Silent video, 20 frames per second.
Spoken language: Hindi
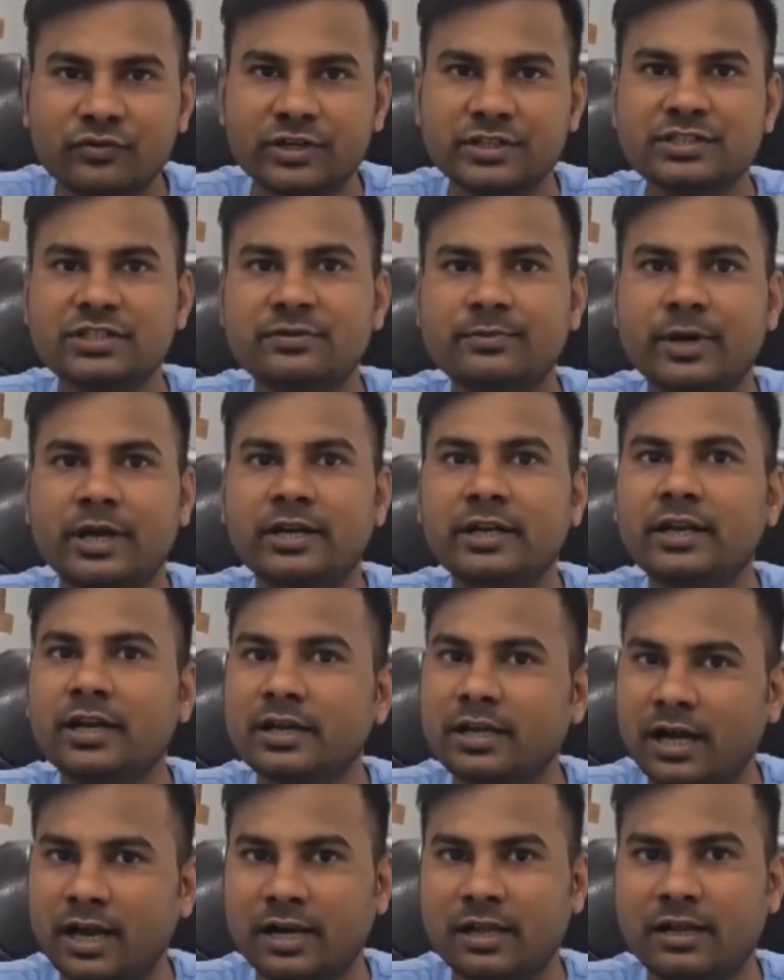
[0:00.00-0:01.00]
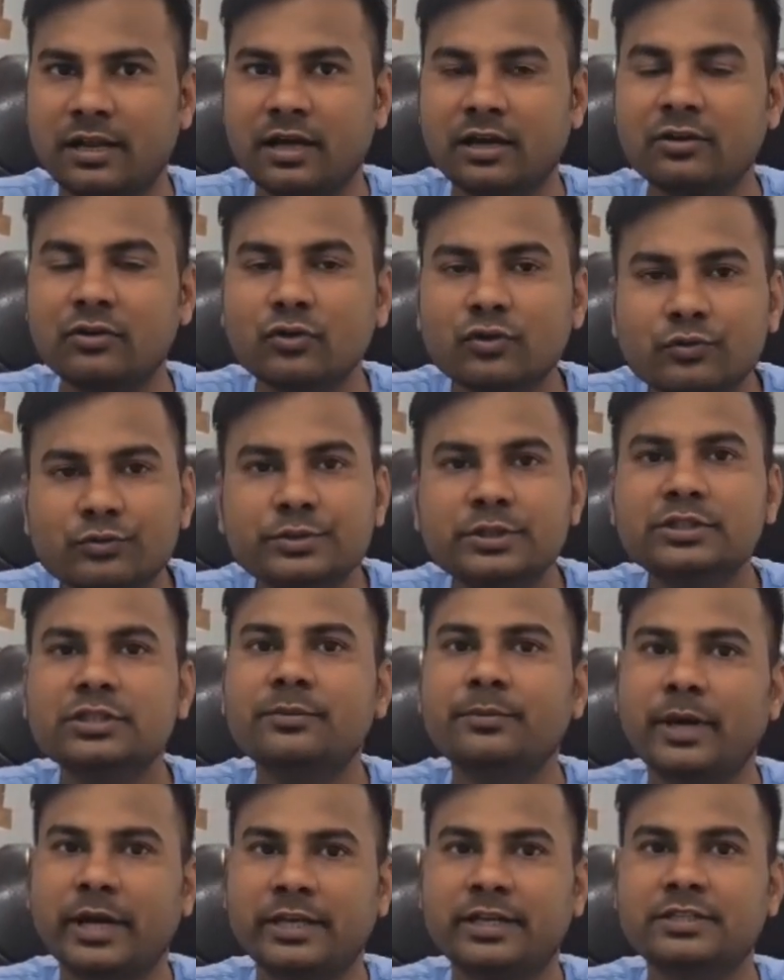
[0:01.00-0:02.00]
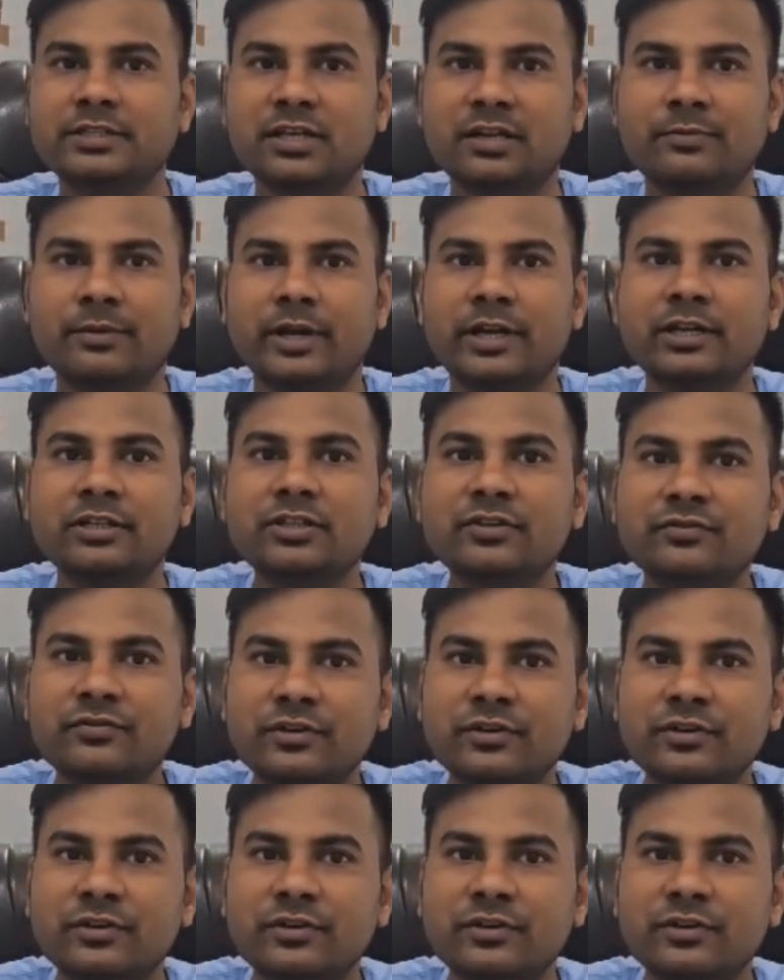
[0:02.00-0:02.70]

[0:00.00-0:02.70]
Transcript: फर्स्ट डिमांड है अठारह लाख उसे से माइनस करवाएंगे तो